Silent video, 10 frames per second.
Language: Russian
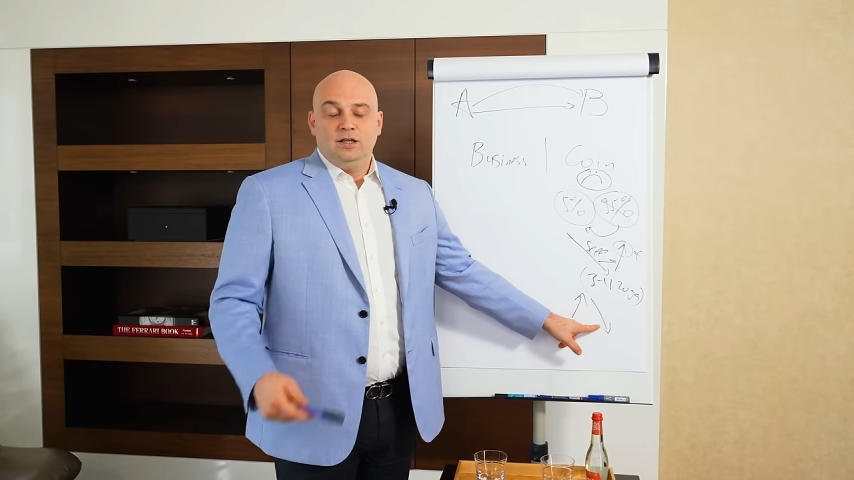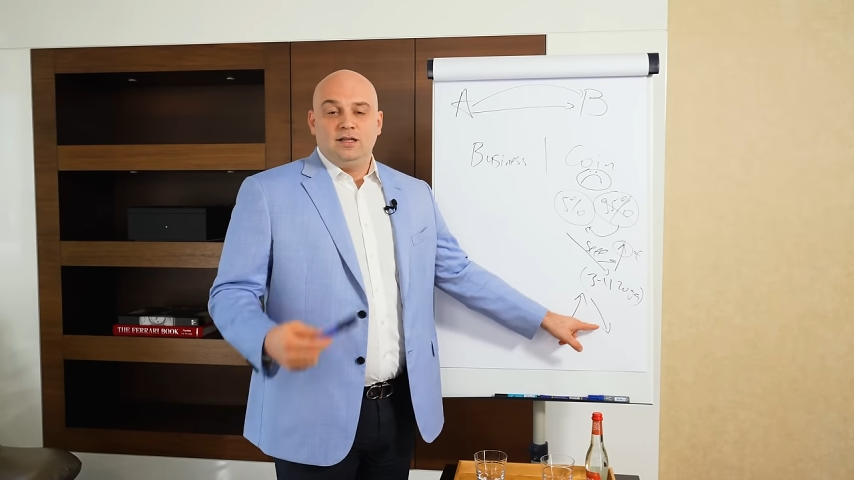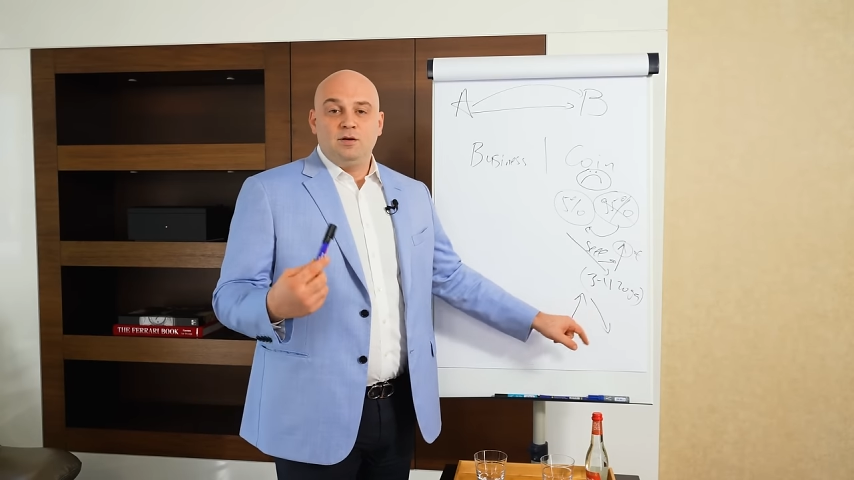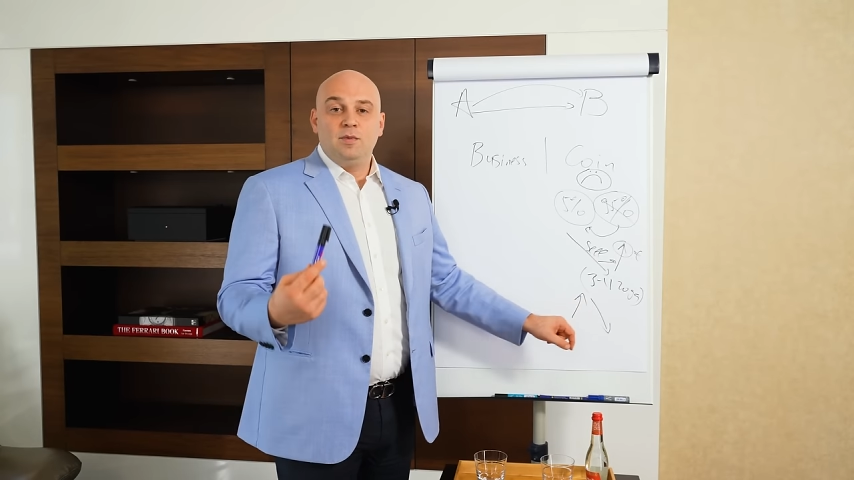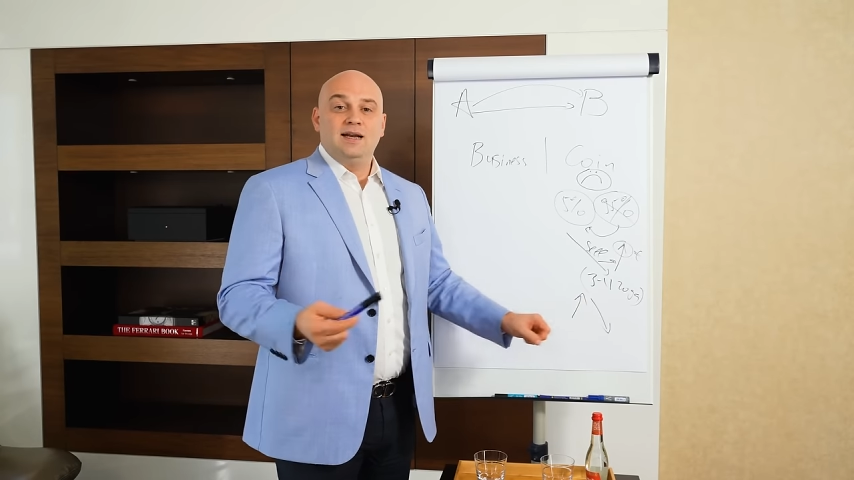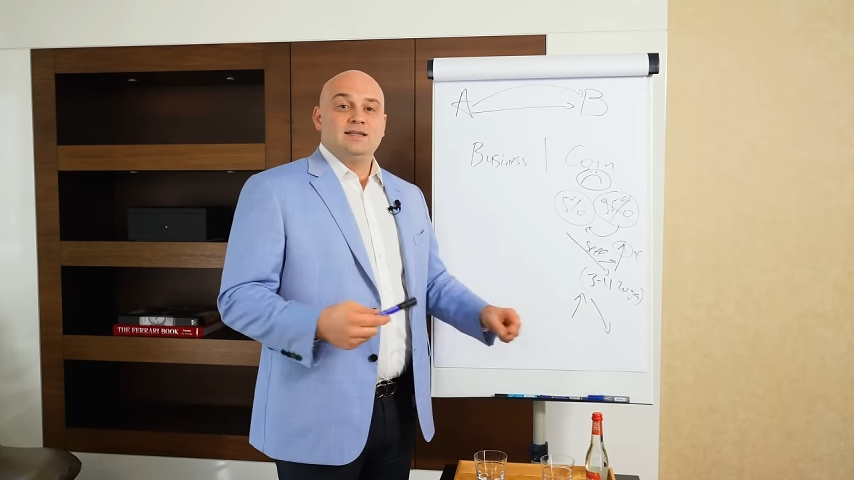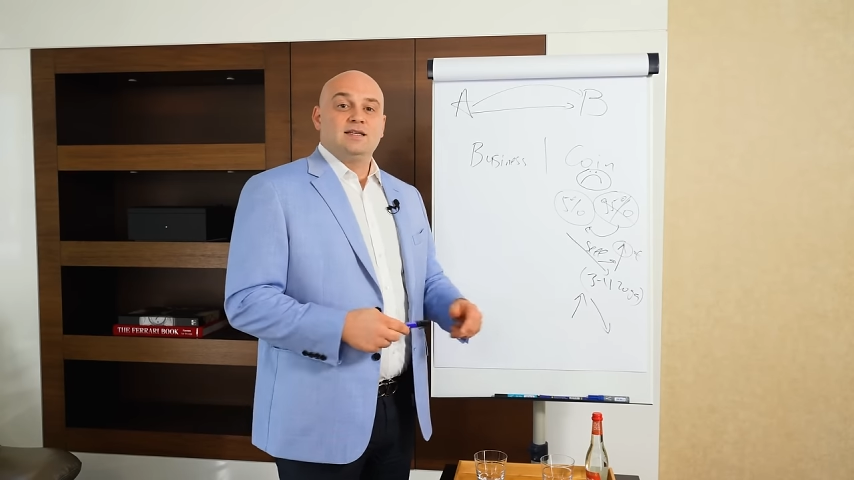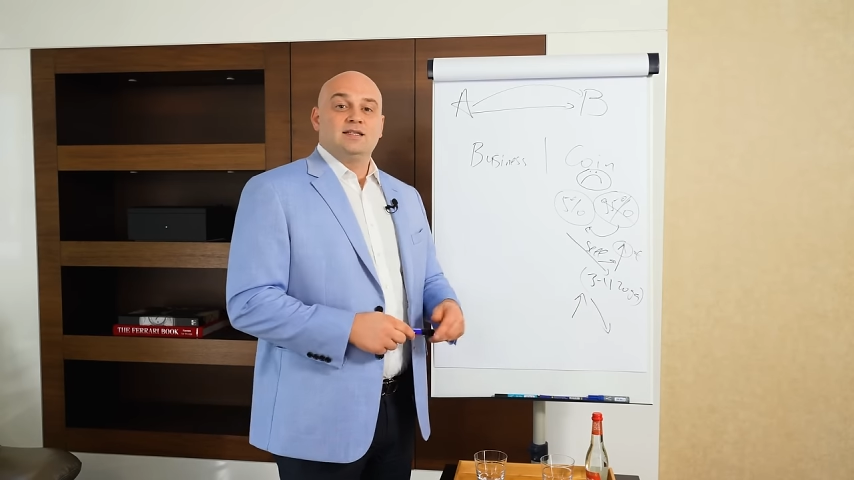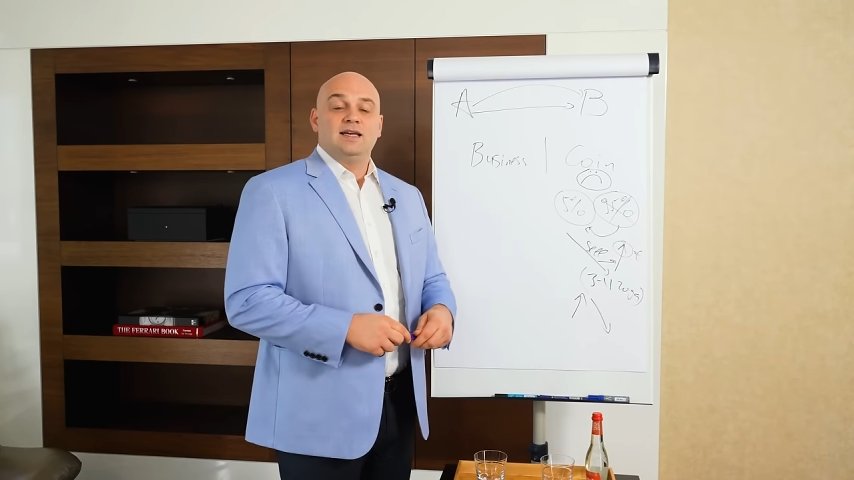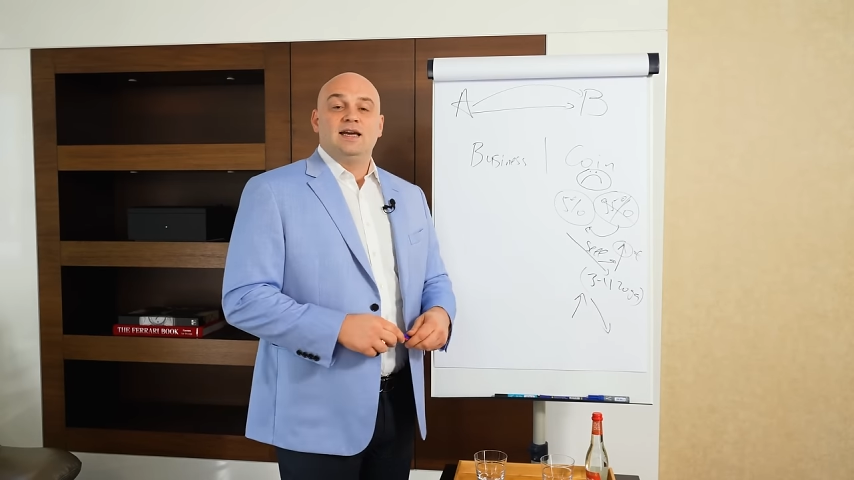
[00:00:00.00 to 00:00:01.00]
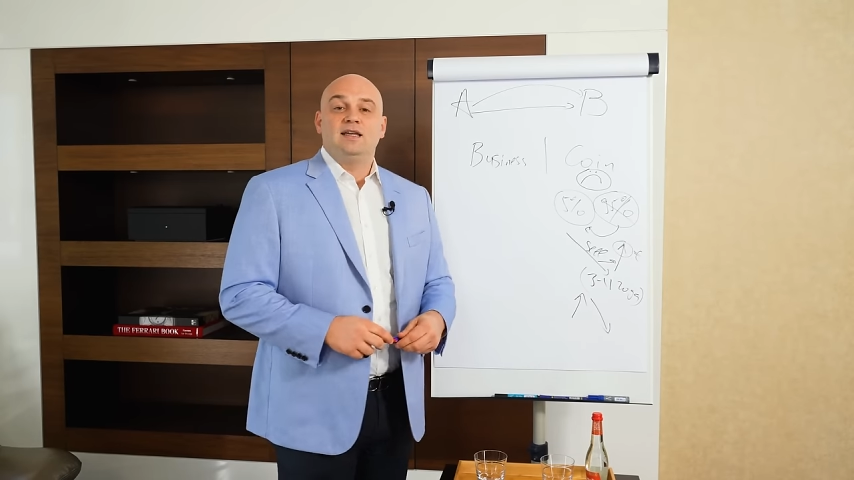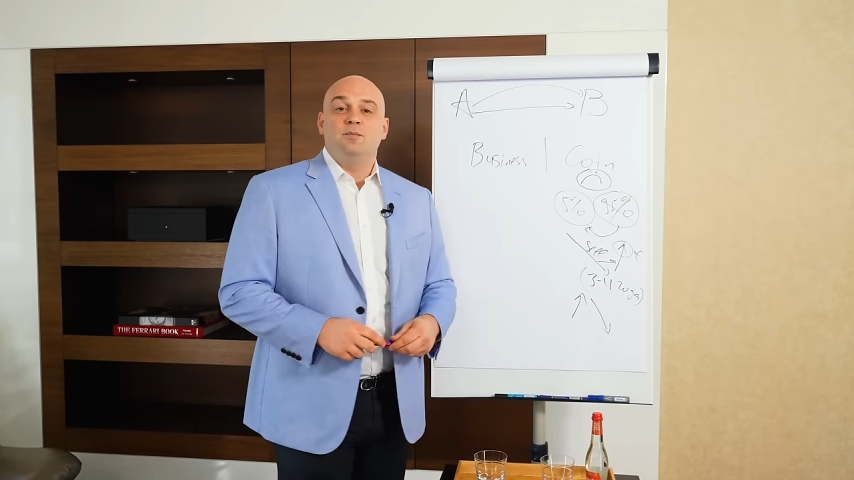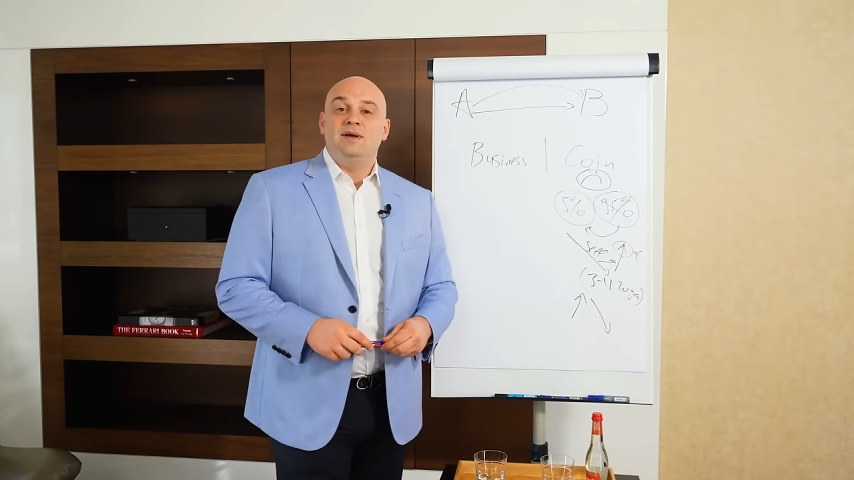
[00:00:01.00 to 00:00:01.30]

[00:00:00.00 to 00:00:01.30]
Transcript: Нормальное состояние